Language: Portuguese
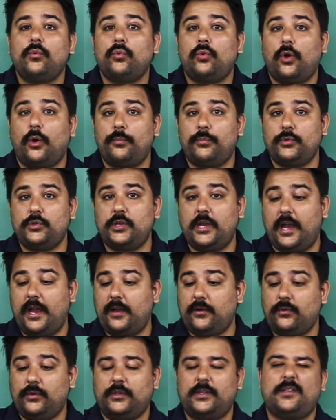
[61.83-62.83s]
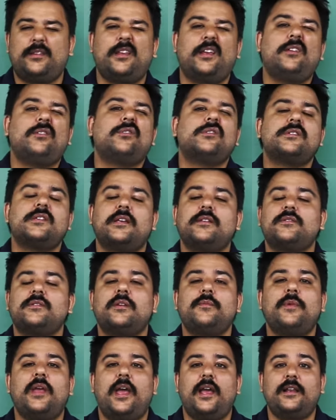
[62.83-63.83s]
Um copo de água que tem 200
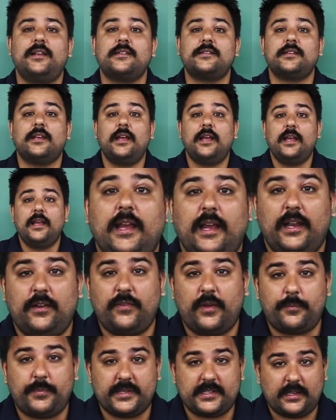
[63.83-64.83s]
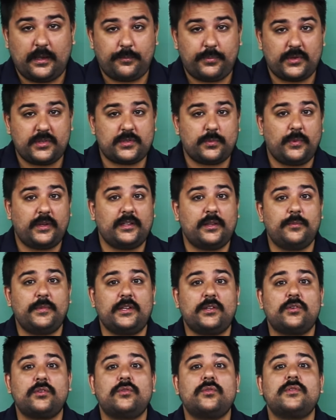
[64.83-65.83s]
ml, ele vai pesar
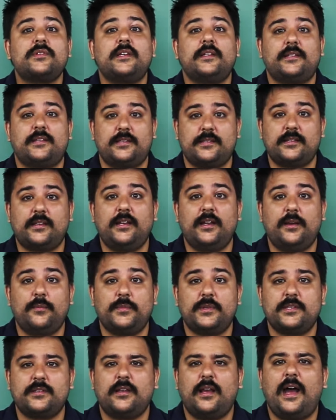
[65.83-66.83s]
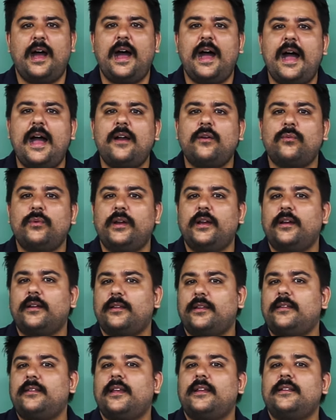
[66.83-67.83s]
aproximadamente 200 gramas. A água é a
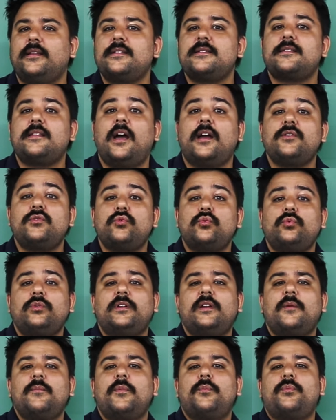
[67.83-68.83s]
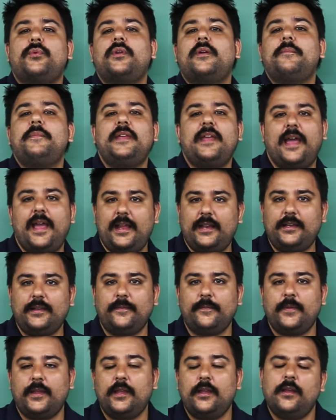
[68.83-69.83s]
que tem densidade de 1 grama por ml.